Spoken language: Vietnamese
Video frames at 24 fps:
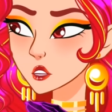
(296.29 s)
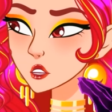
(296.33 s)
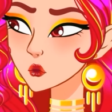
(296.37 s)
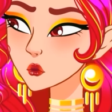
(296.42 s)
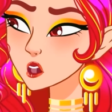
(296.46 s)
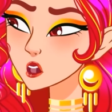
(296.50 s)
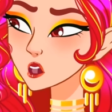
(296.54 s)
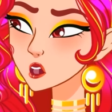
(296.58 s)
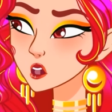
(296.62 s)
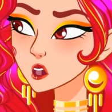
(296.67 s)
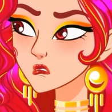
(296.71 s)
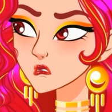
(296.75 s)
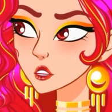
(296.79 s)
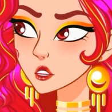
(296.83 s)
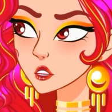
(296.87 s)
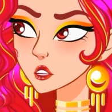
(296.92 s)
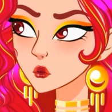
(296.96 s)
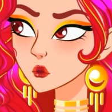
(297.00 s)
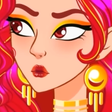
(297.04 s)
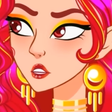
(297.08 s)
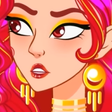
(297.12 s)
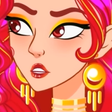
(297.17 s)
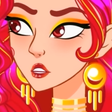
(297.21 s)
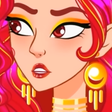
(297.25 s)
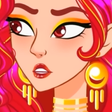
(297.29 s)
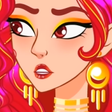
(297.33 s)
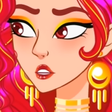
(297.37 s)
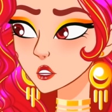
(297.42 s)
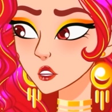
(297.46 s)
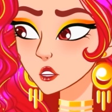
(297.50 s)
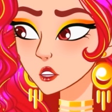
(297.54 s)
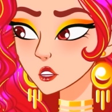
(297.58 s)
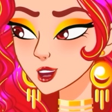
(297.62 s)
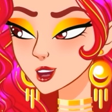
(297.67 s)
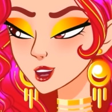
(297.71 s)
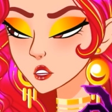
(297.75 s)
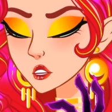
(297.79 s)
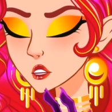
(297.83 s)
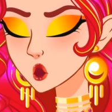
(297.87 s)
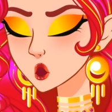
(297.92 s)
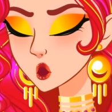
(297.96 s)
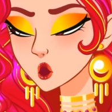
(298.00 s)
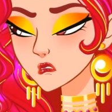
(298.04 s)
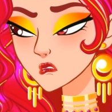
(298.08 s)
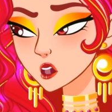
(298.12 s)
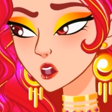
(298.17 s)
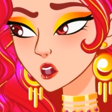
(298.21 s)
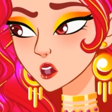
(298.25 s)
Hôm nay bạn giàu ghê nhỉ?
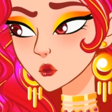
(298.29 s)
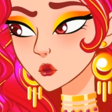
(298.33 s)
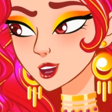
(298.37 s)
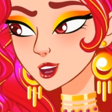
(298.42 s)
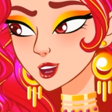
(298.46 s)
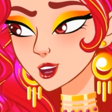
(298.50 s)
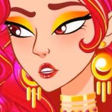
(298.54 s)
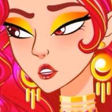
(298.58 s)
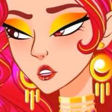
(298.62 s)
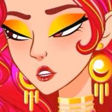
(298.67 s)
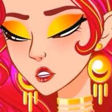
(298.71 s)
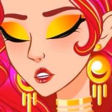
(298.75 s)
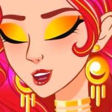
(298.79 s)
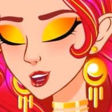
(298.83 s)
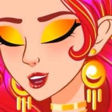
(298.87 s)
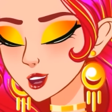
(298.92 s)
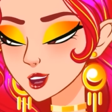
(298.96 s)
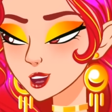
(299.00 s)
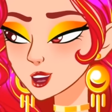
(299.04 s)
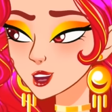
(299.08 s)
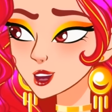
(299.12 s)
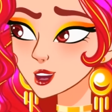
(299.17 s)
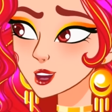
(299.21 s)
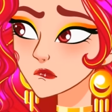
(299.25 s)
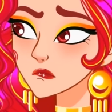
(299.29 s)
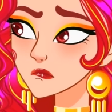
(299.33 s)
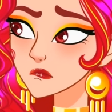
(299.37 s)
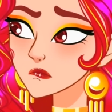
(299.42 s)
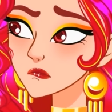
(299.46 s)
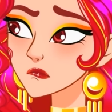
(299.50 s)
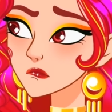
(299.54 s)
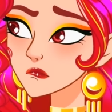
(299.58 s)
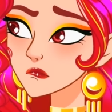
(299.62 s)
Mấy bạc cơ à?